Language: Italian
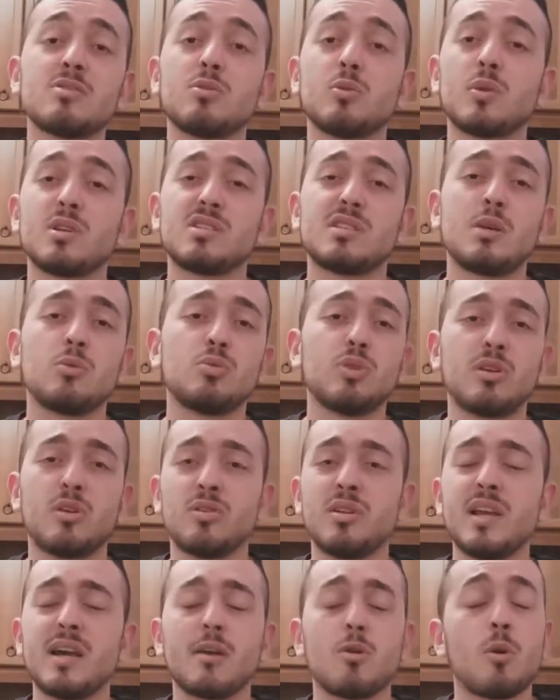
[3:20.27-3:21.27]
verso questa
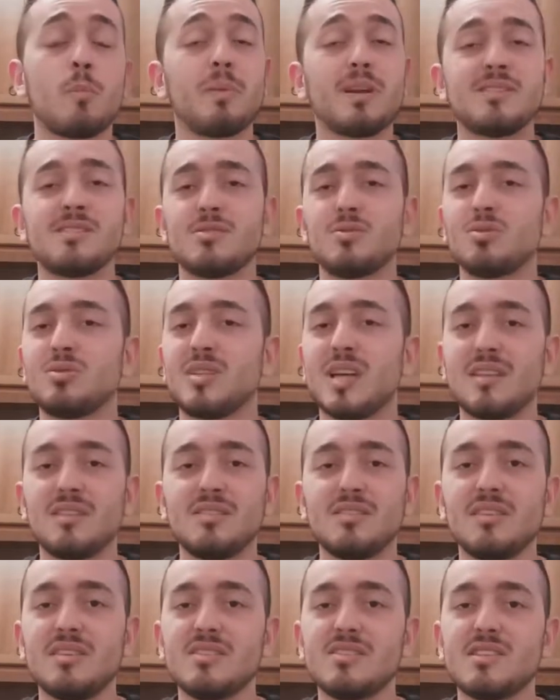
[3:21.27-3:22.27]
autoironia che ho apprezzato
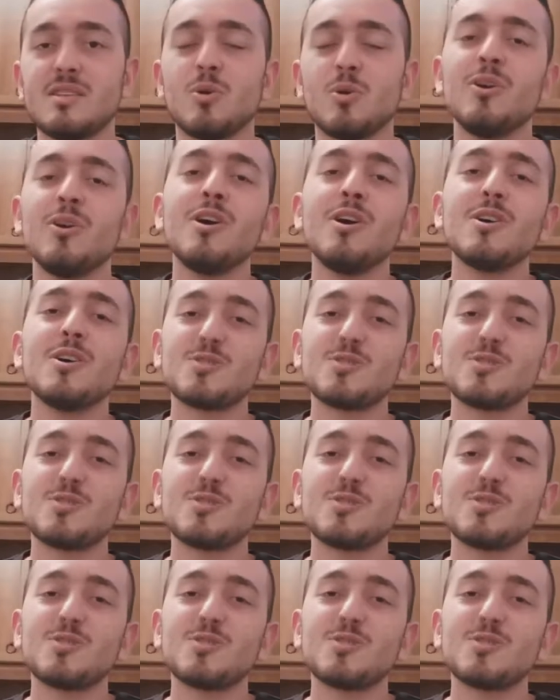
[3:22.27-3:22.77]
tantissimo,